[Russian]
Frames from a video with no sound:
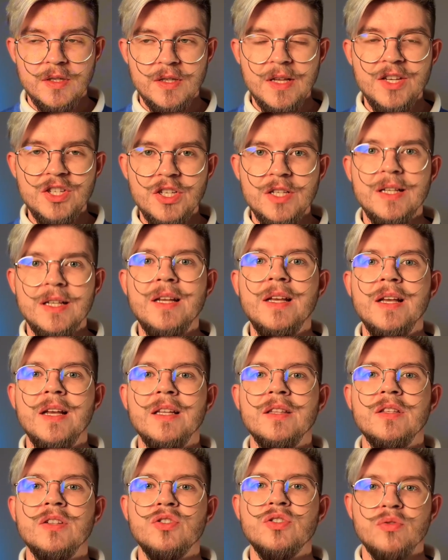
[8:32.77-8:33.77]
Значит ли
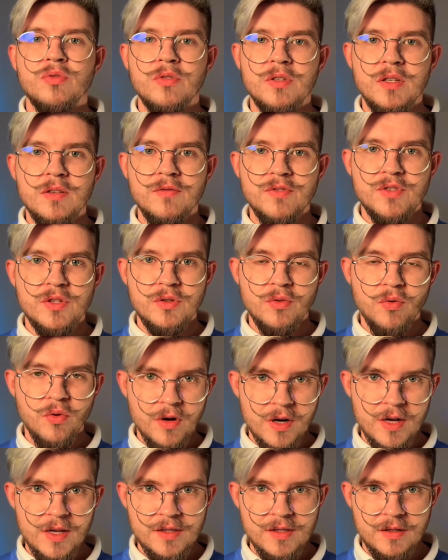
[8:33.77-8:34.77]
это, что они в 100
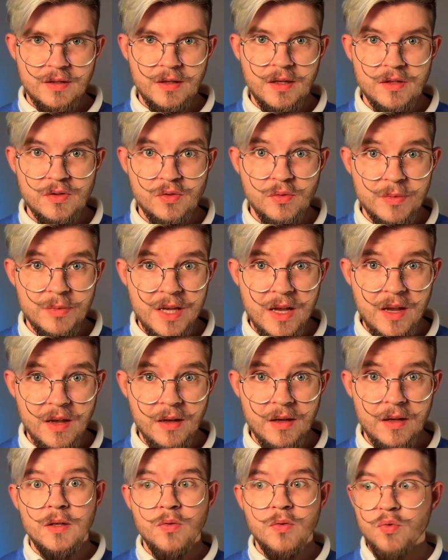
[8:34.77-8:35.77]
раз нас
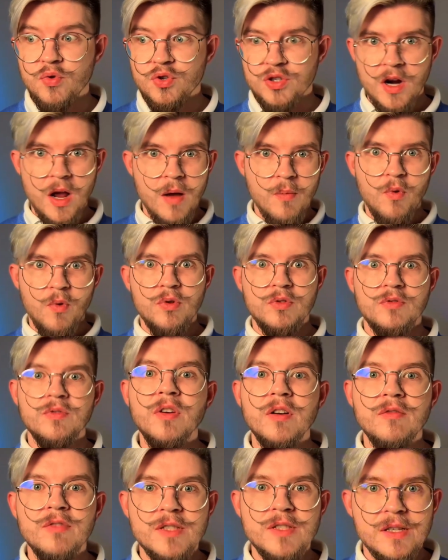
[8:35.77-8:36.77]
умнее и уже могут
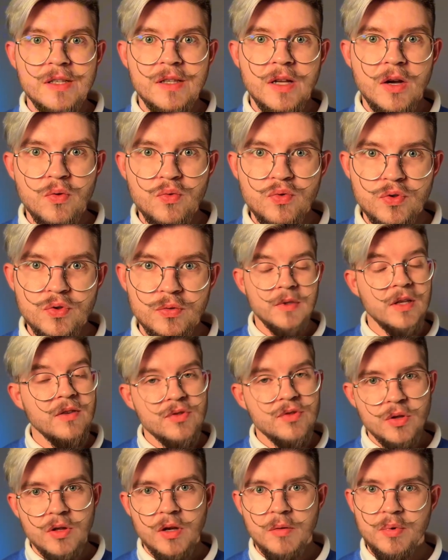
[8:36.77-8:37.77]
вырваться наружу? Не
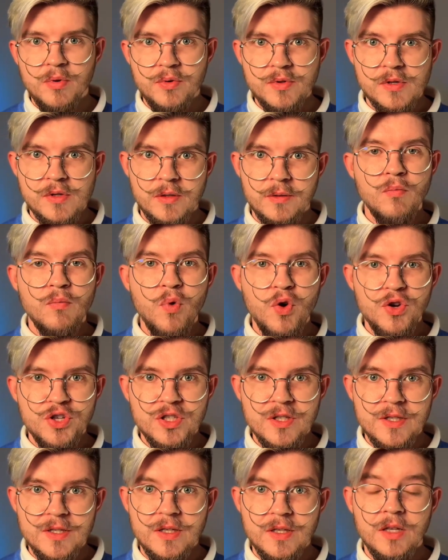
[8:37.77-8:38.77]
все так просто.
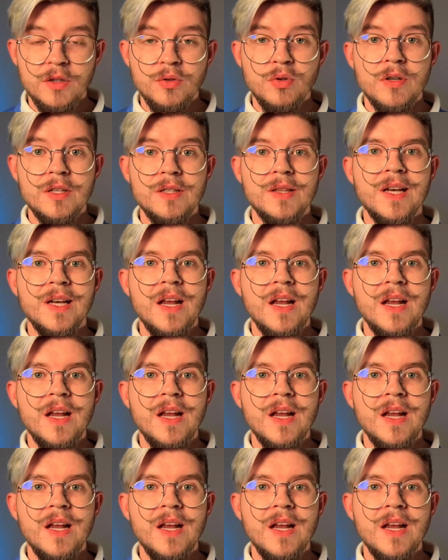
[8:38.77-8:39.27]
Мощность, которая